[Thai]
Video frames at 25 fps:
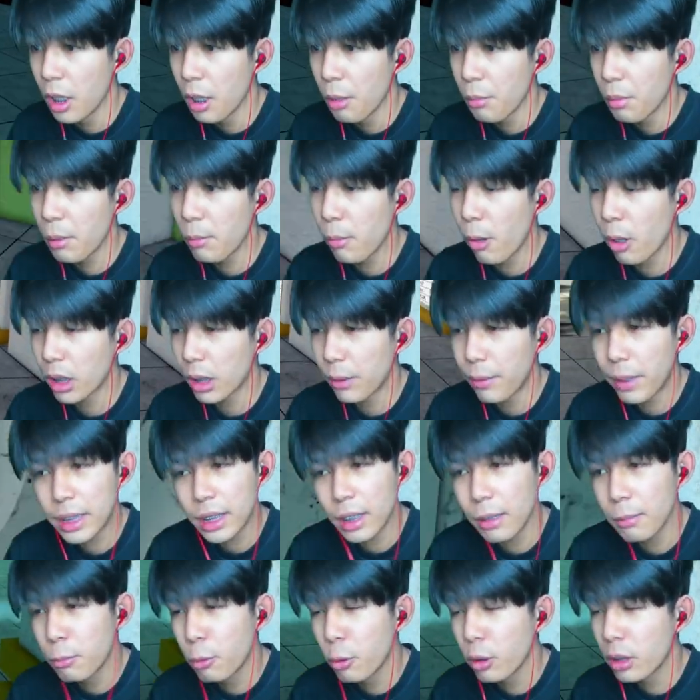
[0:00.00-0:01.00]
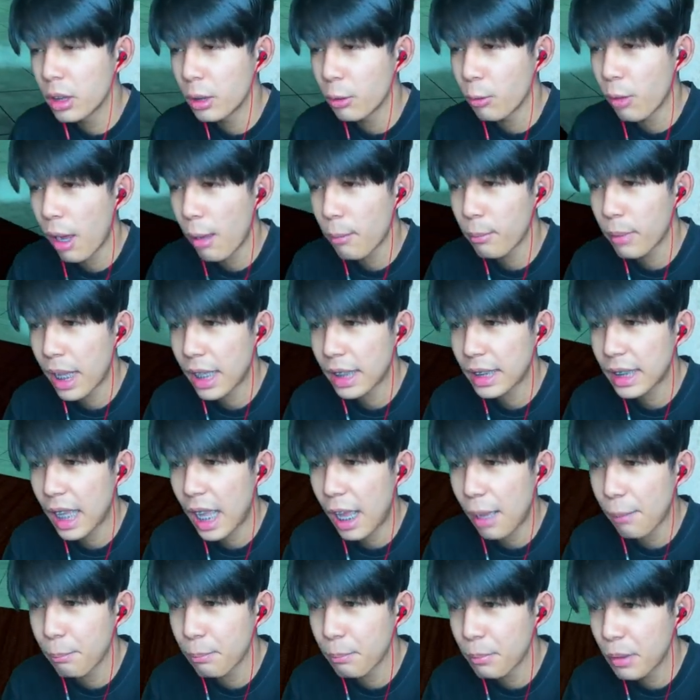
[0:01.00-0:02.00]
พี่บอกเลยว่าถ้าพูดถึงความรักนะ
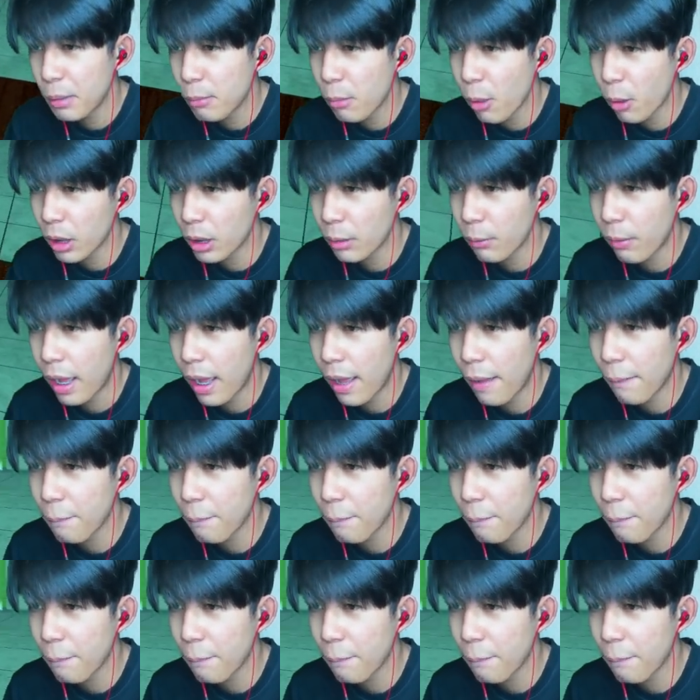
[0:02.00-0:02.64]
ครับพี่บอกเลยว่า